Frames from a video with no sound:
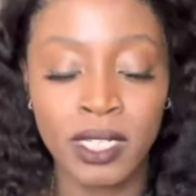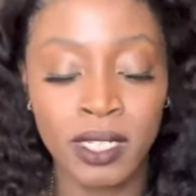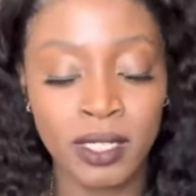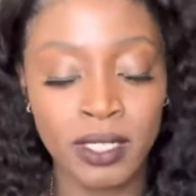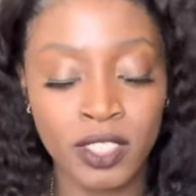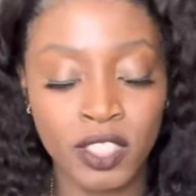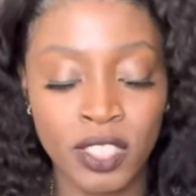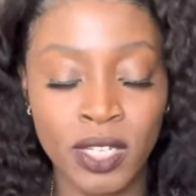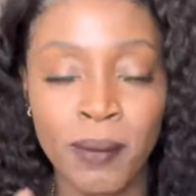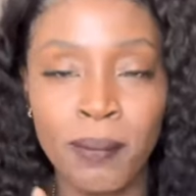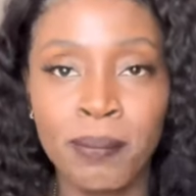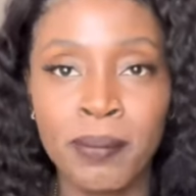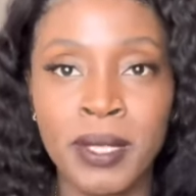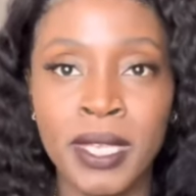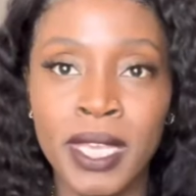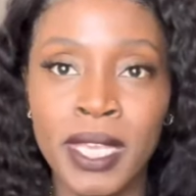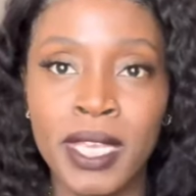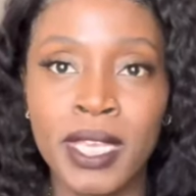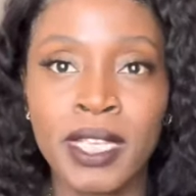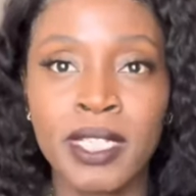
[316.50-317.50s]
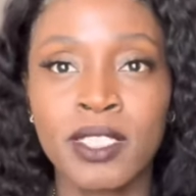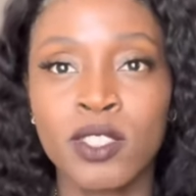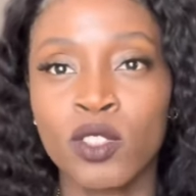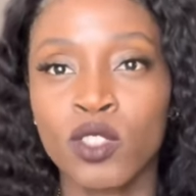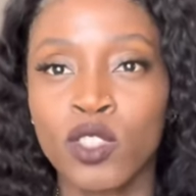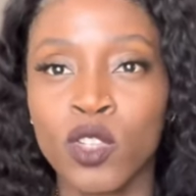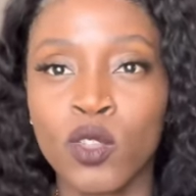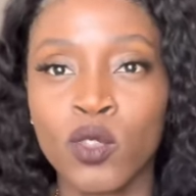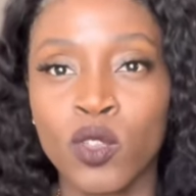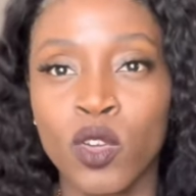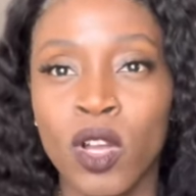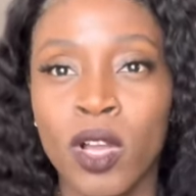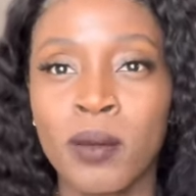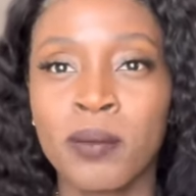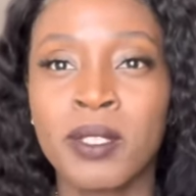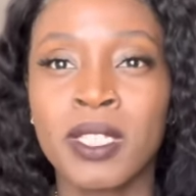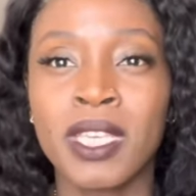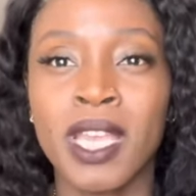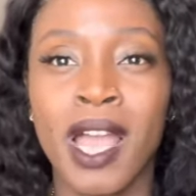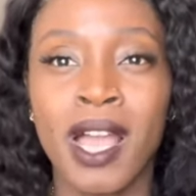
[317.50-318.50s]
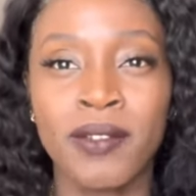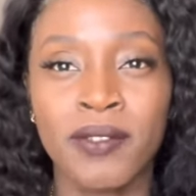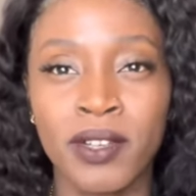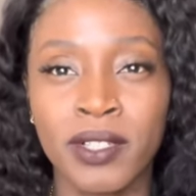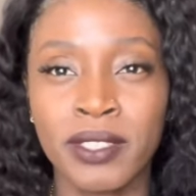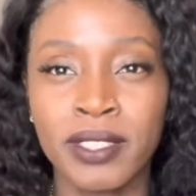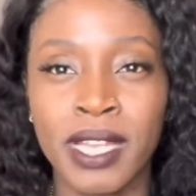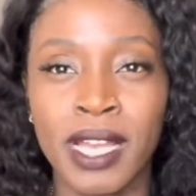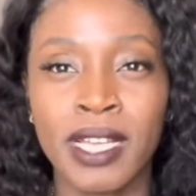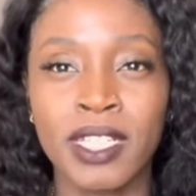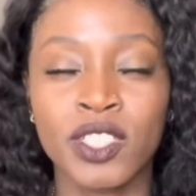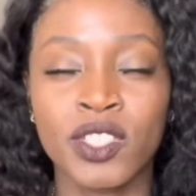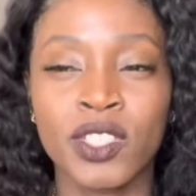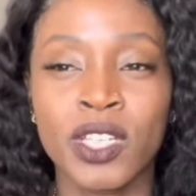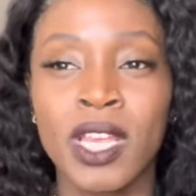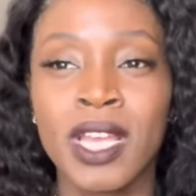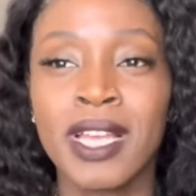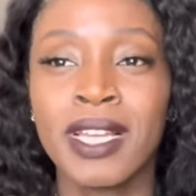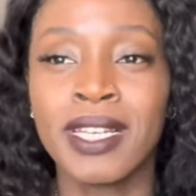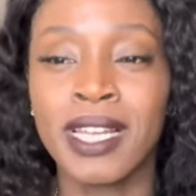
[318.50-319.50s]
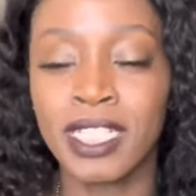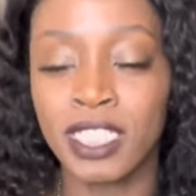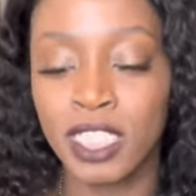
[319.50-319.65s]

Euh, j'aime bien ce genre de robe qui avantage la